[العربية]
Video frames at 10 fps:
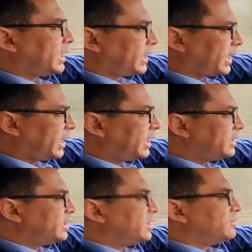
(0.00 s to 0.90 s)
اللقاء
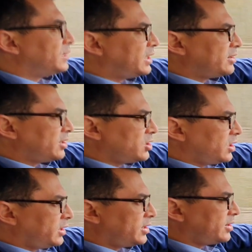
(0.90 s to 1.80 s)
في دي
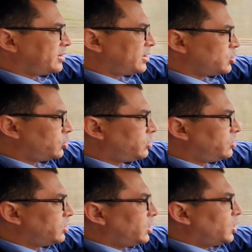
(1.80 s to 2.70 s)
دي سي, سي جدد
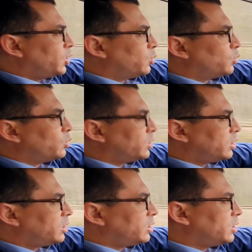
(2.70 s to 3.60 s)
آه،
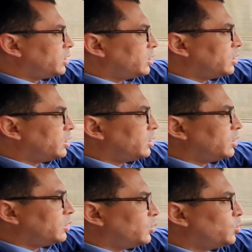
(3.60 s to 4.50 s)

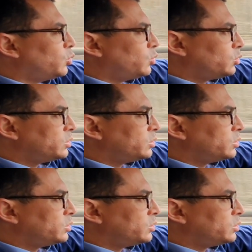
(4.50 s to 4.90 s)
و...